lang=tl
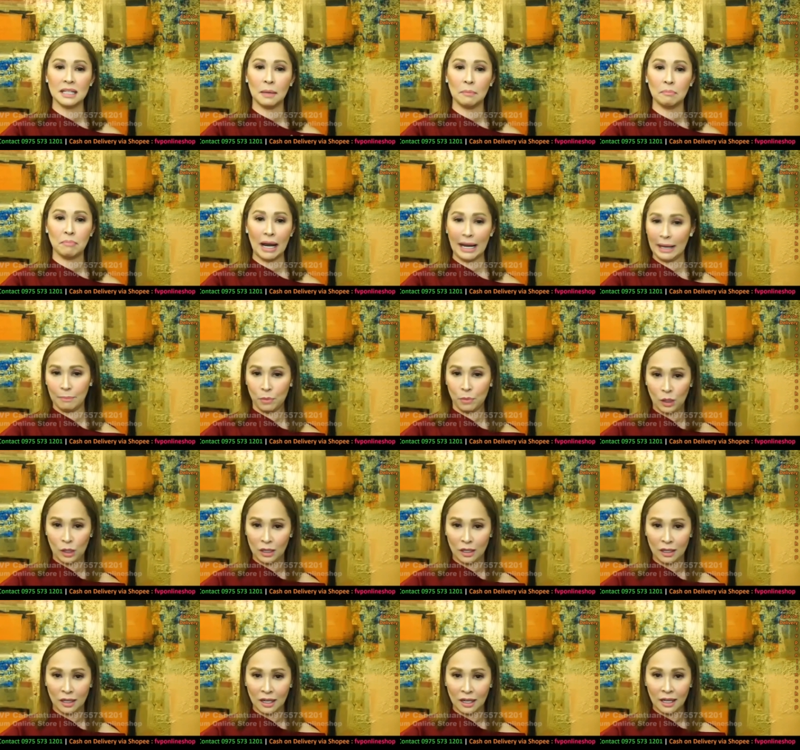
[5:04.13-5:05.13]

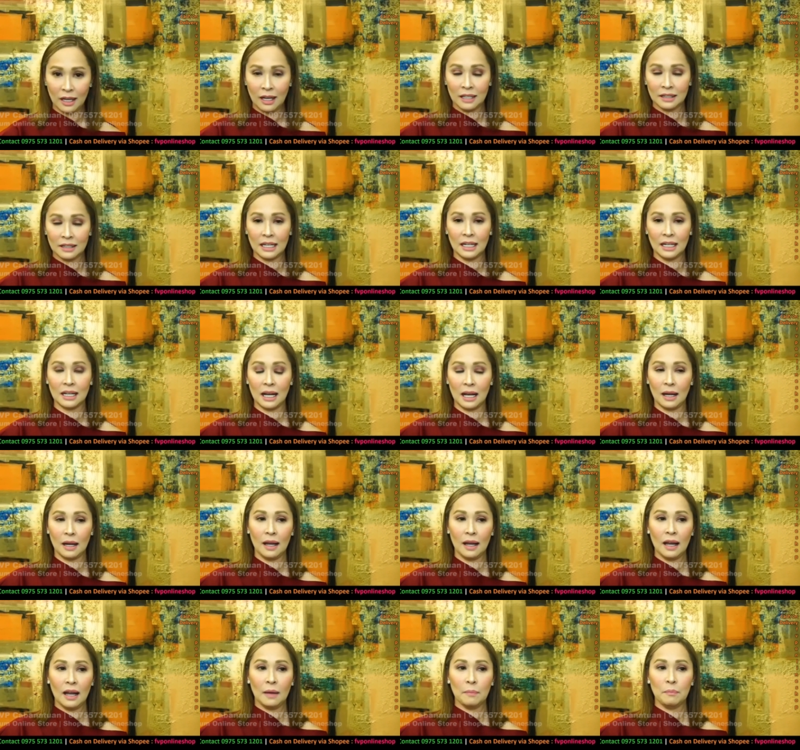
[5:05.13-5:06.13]
Bible.
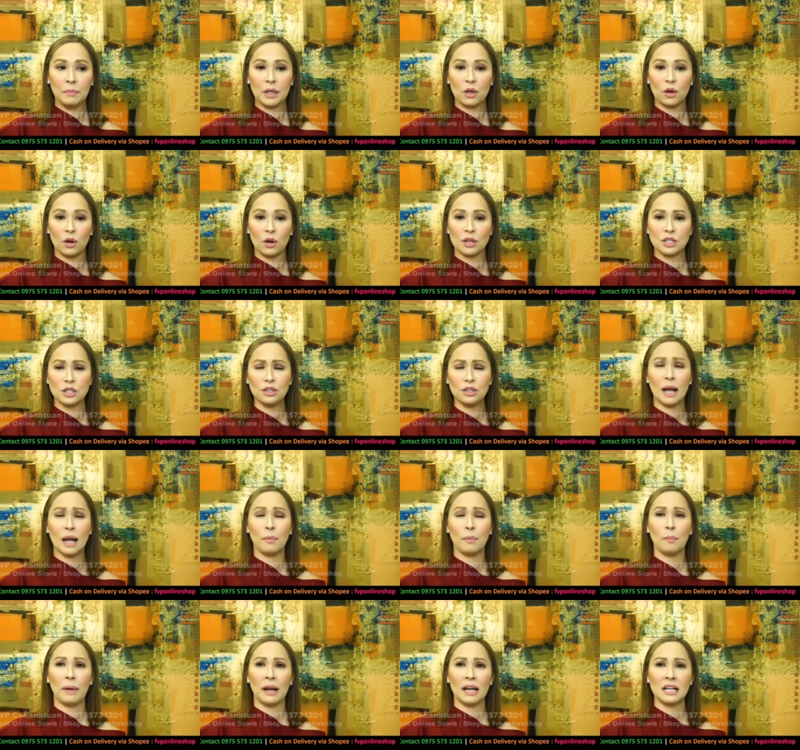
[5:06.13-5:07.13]
Talaga. Because yun nga po,
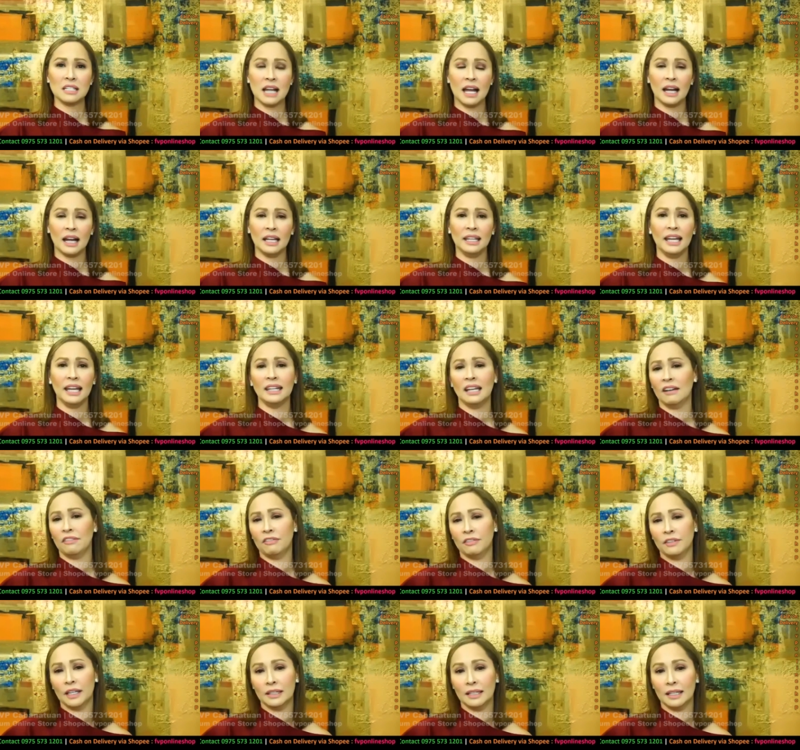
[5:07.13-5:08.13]
para sa akin, enough
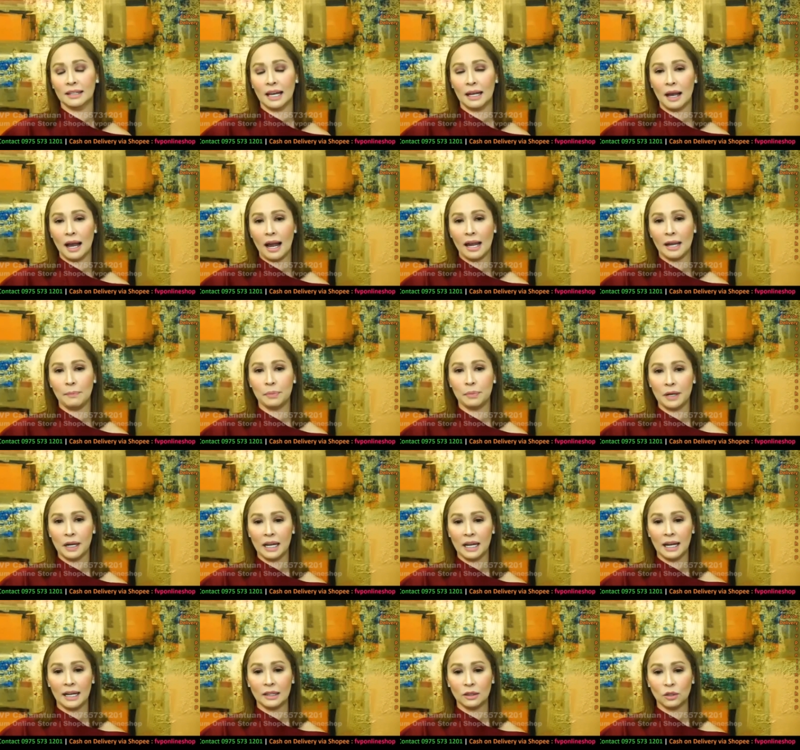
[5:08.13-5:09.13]
that, that I, I pray,
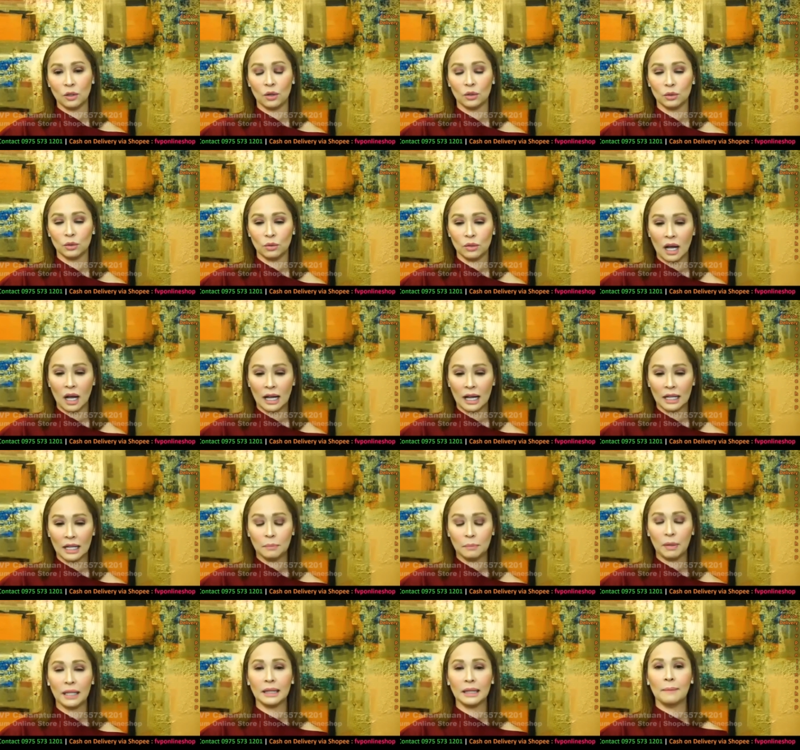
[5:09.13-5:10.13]
I talk to God.
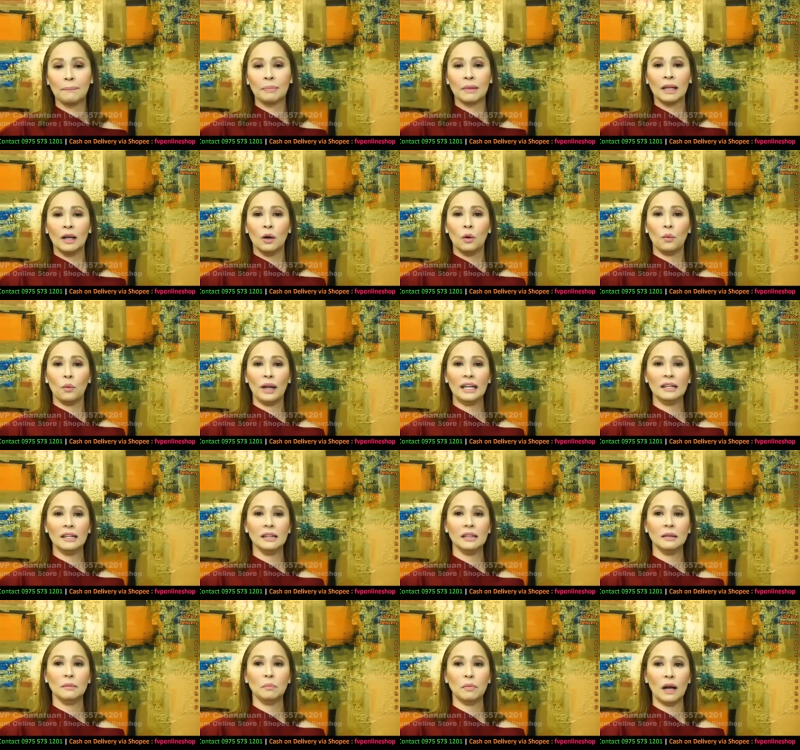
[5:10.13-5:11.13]
But
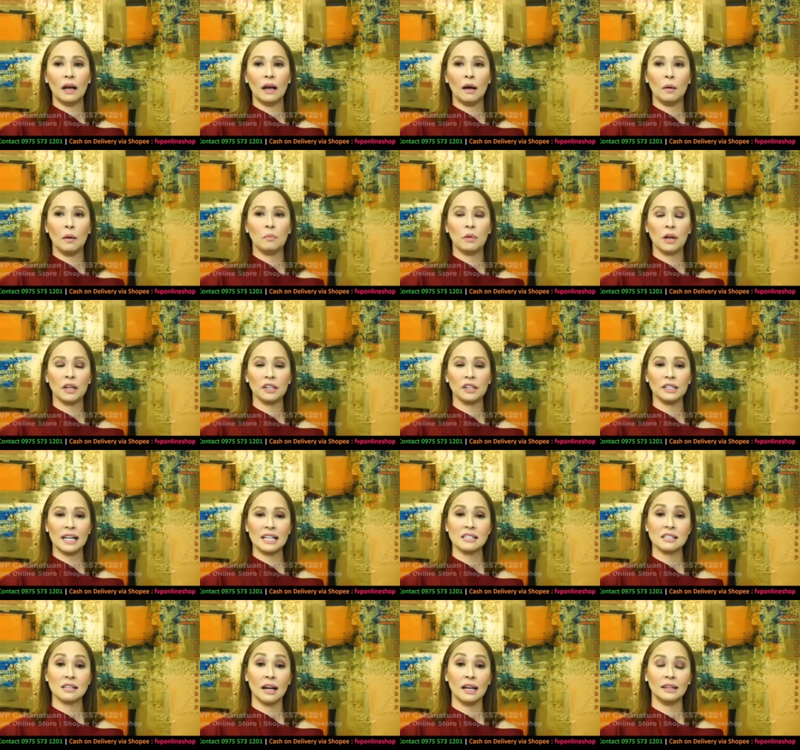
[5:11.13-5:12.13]
when uh, Brother Gen
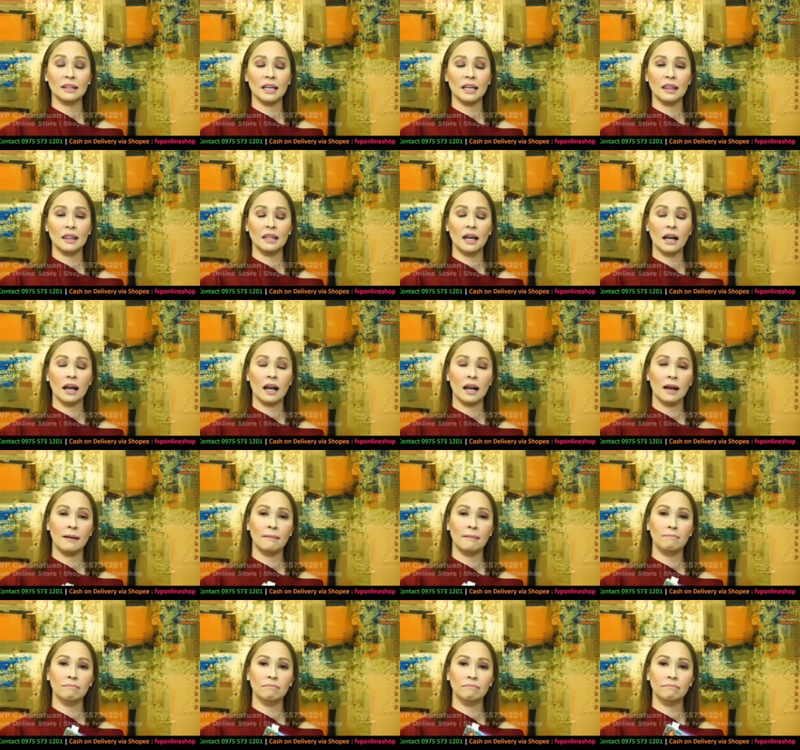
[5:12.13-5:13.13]
started
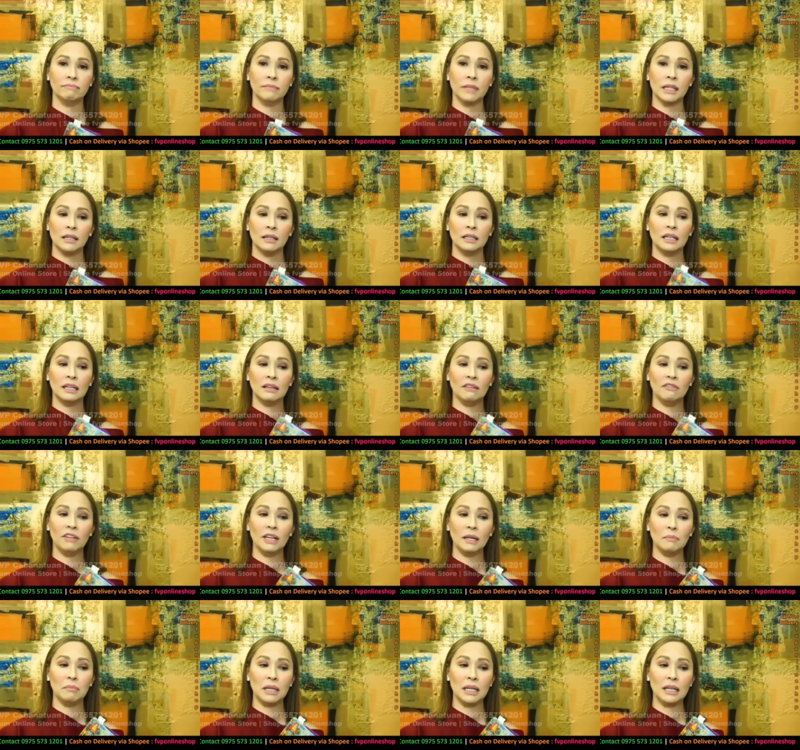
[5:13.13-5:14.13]
um,
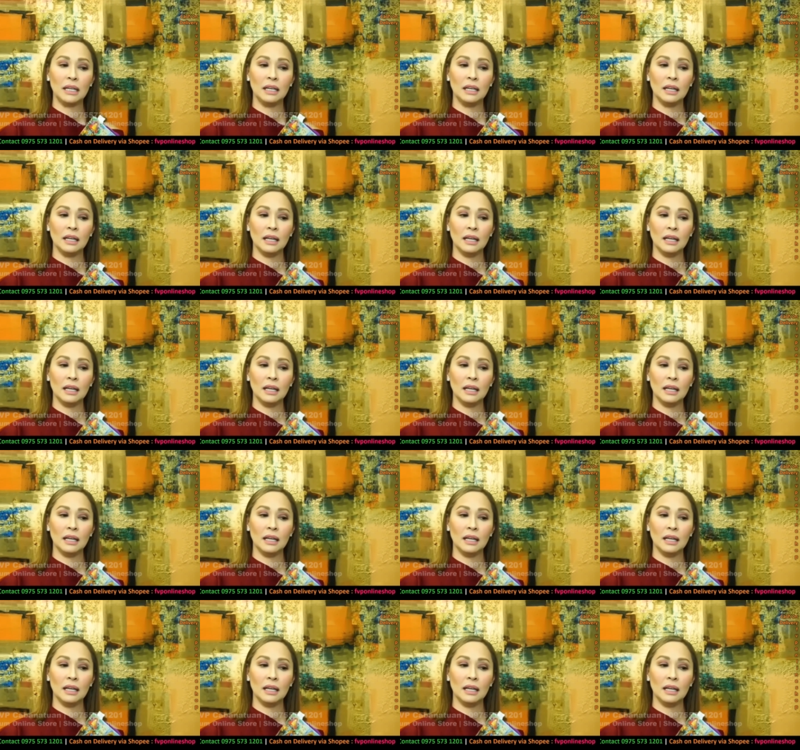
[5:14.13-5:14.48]
giving me